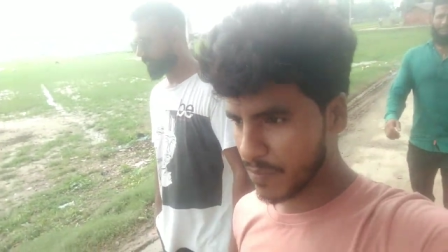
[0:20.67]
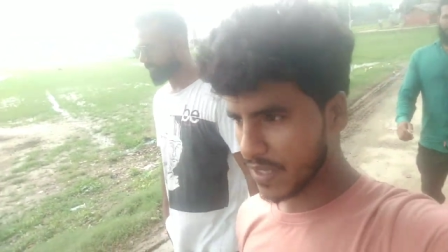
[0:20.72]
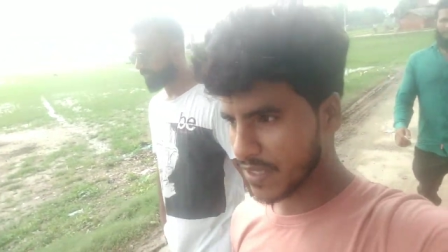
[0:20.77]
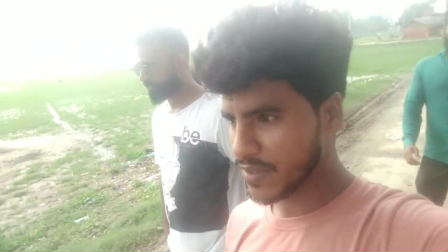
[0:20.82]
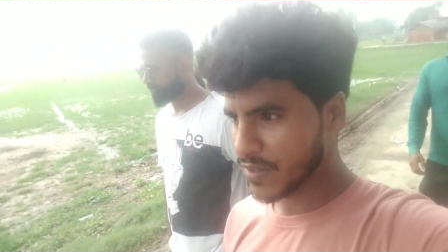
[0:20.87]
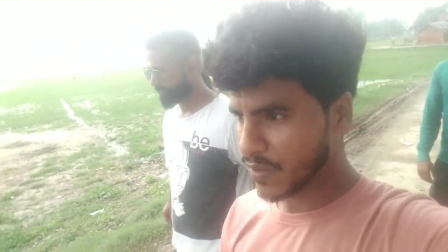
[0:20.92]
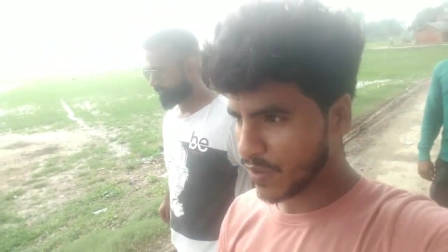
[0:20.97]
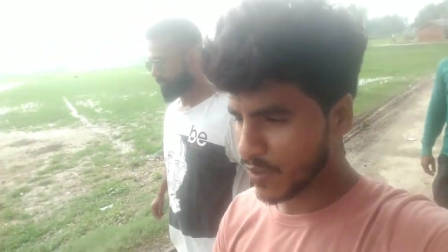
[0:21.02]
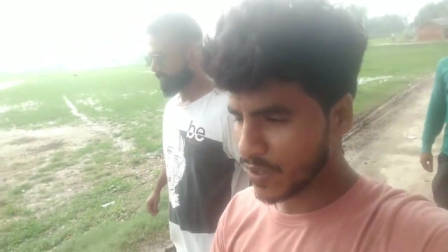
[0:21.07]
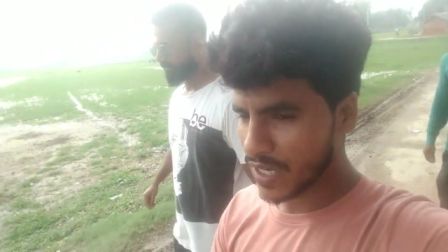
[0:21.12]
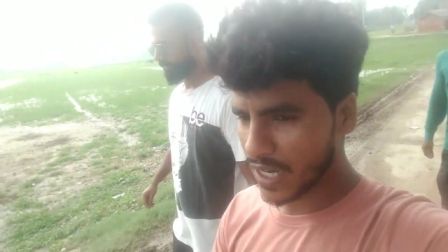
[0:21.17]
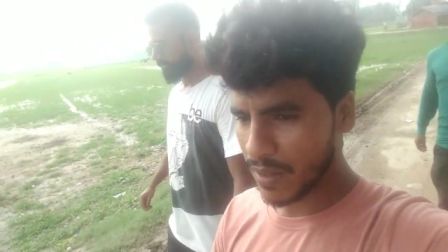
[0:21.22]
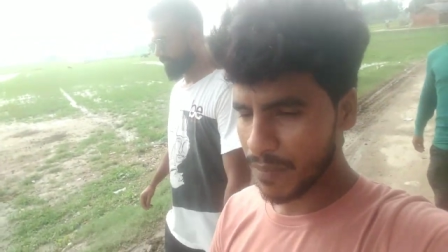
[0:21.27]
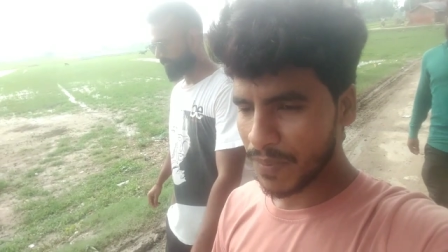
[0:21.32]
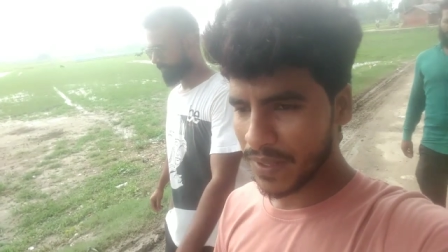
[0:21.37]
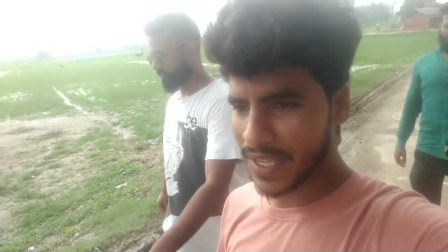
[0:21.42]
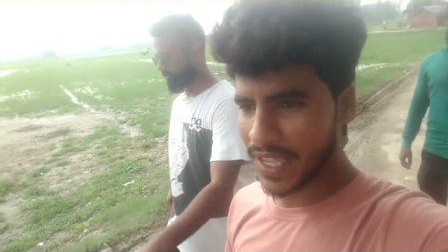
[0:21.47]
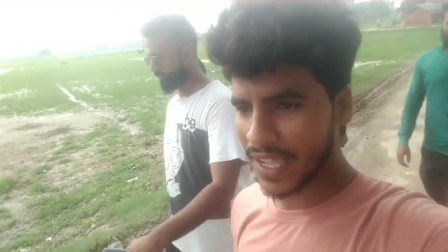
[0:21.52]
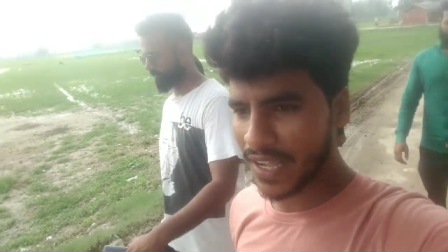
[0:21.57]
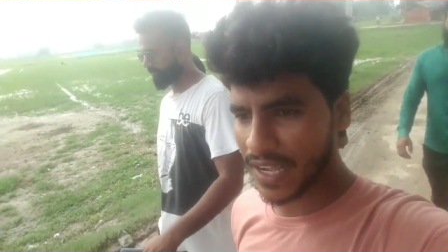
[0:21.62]
बस
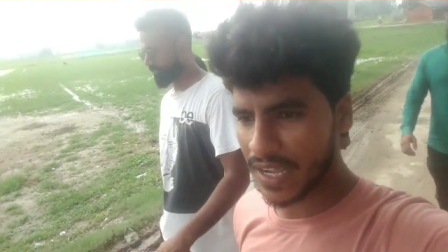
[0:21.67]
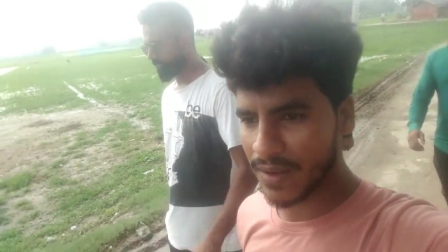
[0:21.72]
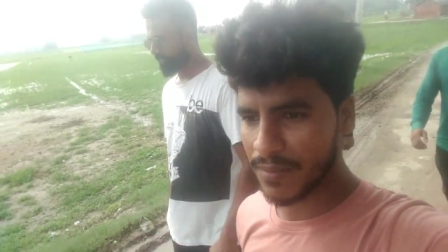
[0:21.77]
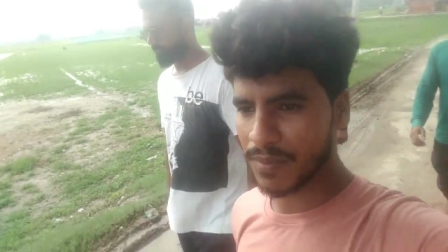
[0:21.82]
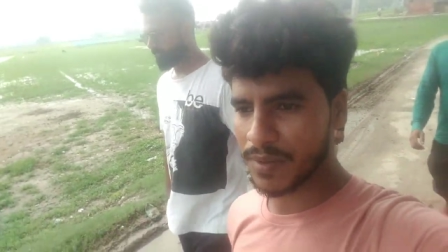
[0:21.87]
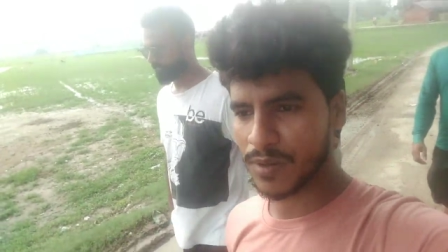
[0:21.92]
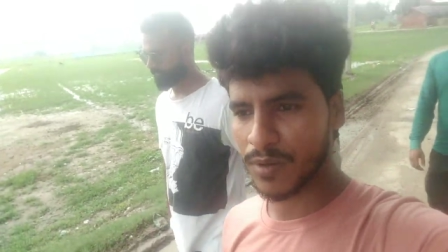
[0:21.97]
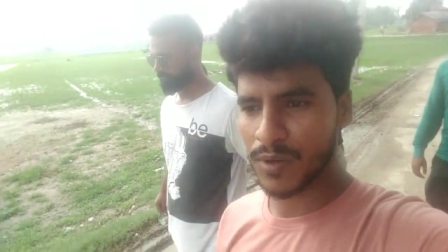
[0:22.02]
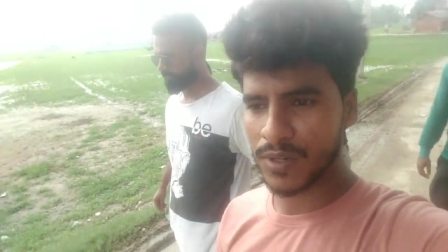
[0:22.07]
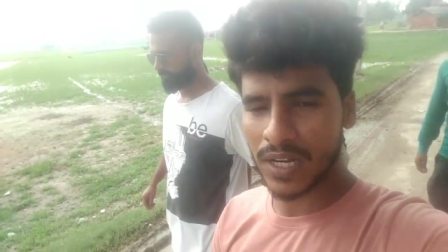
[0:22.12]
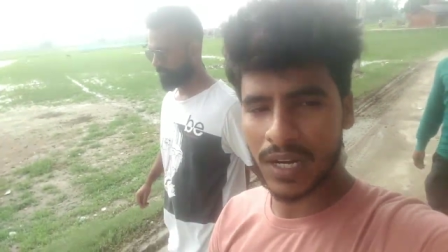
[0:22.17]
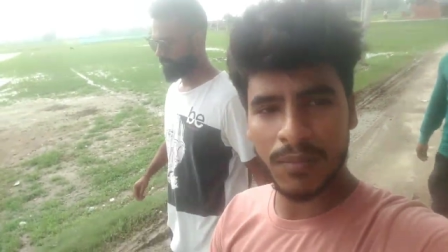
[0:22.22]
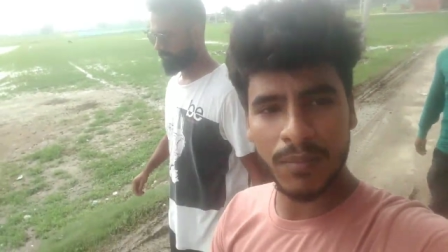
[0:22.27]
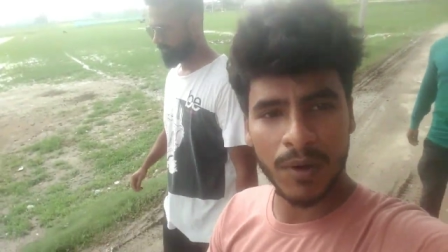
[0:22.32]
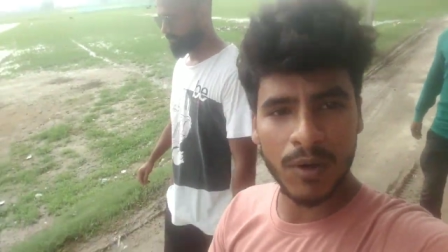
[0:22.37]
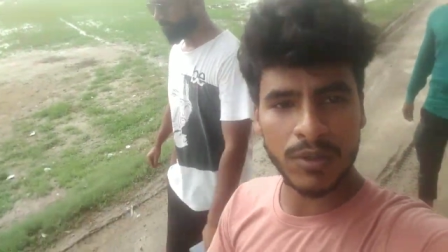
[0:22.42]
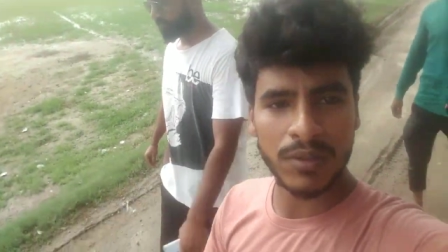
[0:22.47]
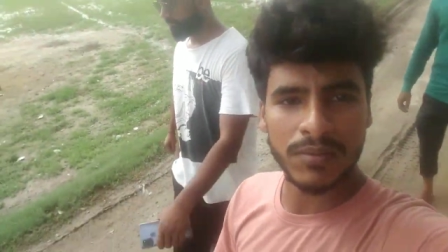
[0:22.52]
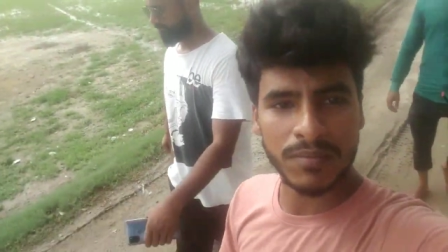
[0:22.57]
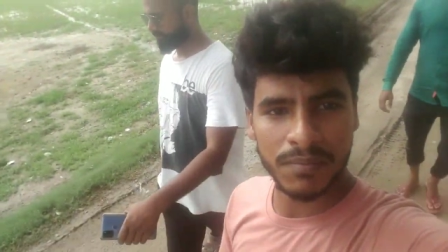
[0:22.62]
होटल पे जाइएगा होटल
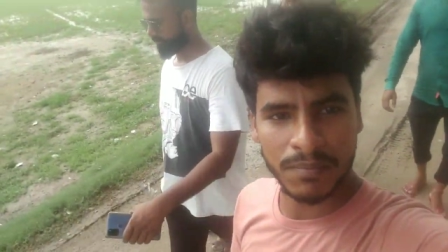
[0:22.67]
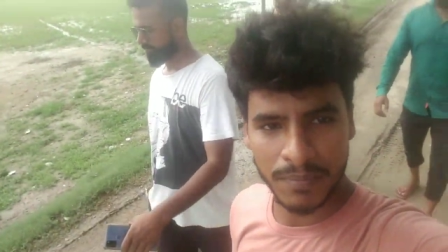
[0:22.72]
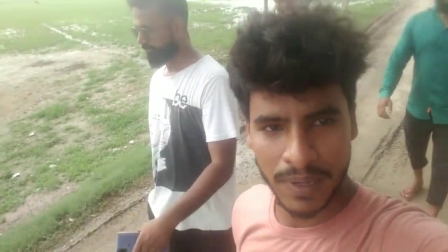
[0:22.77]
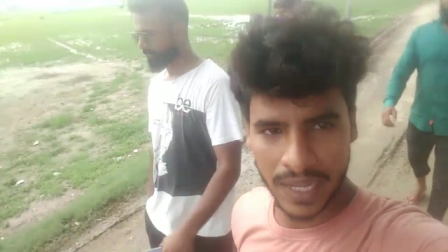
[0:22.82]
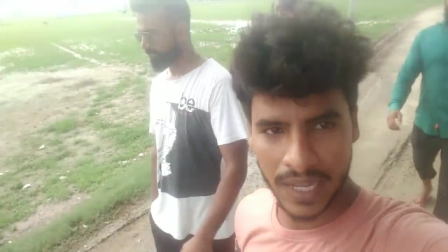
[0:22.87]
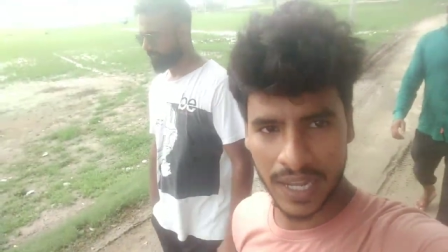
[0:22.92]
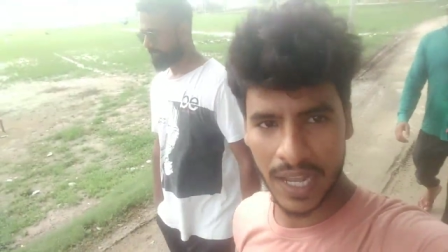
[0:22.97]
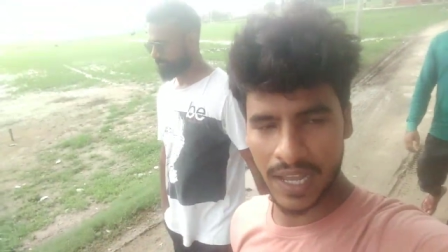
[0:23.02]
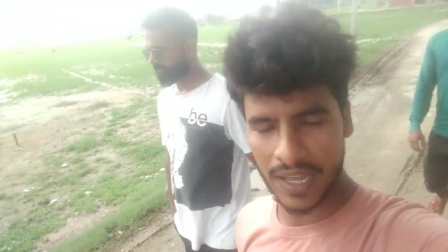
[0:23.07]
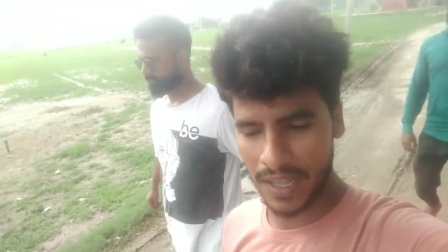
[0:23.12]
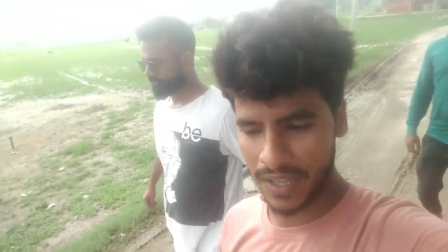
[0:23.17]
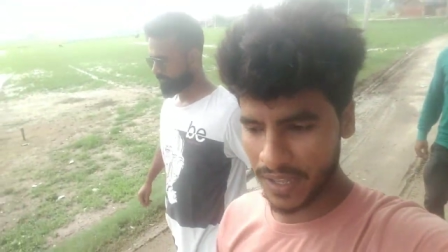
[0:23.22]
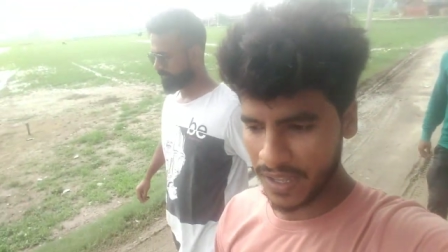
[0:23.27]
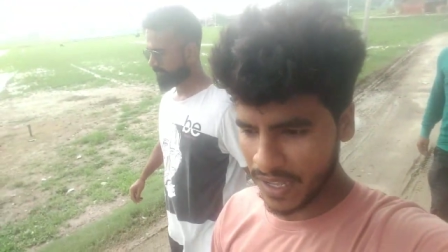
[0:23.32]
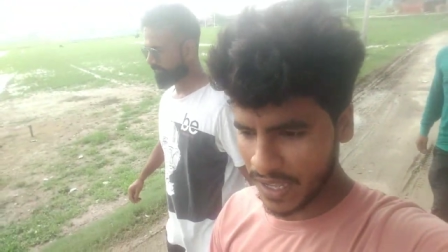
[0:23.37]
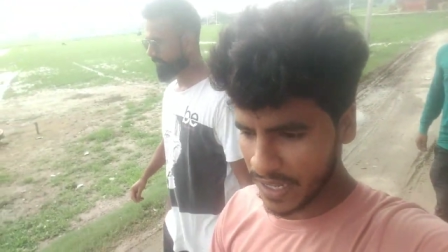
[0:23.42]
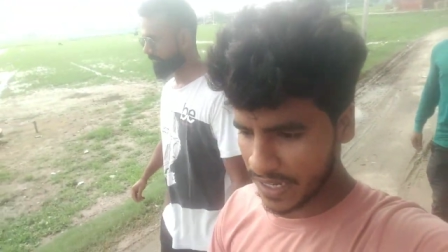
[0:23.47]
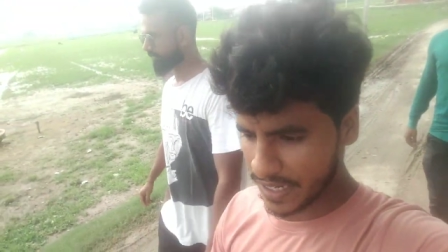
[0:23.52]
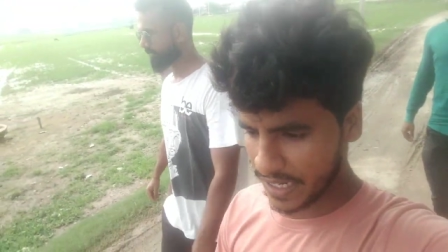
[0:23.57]
बहुत महंगा है